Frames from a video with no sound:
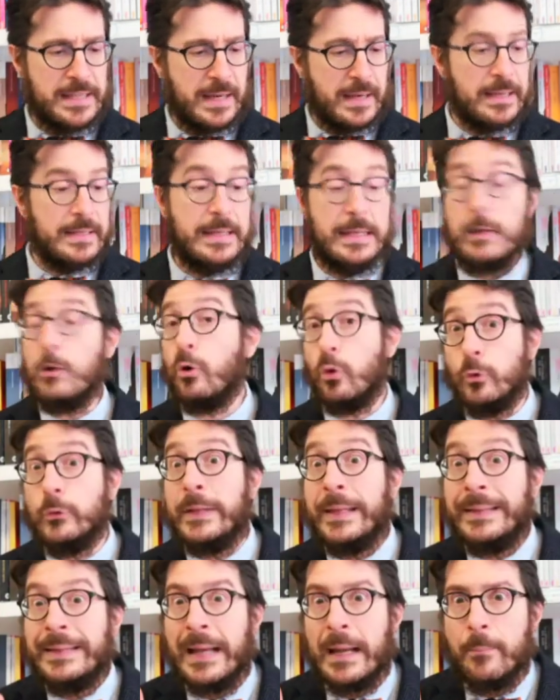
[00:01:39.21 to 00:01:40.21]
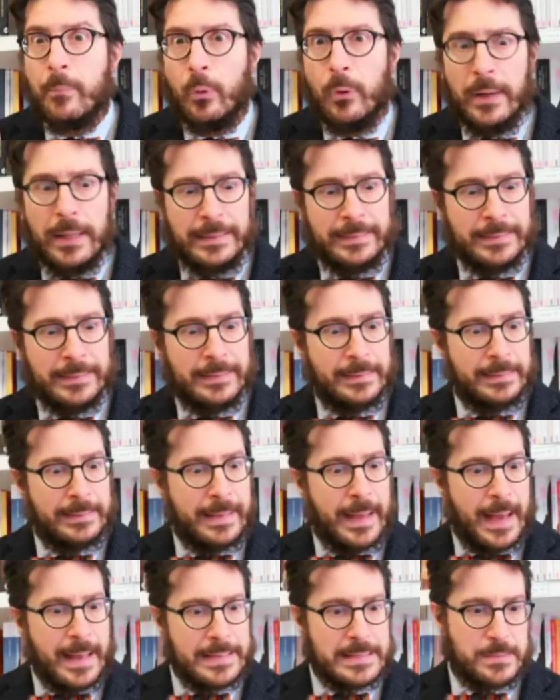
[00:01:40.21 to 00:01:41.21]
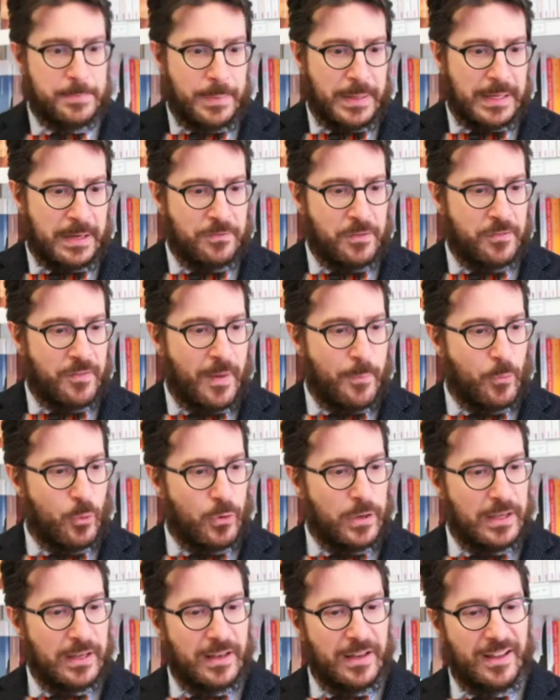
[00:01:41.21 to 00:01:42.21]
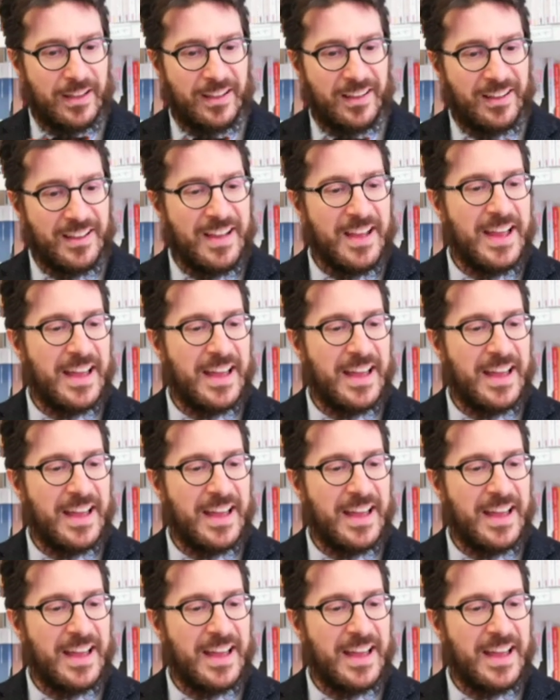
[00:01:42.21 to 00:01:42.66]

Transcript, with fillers: del ridicolo né della bolletta del gas perché avevamo il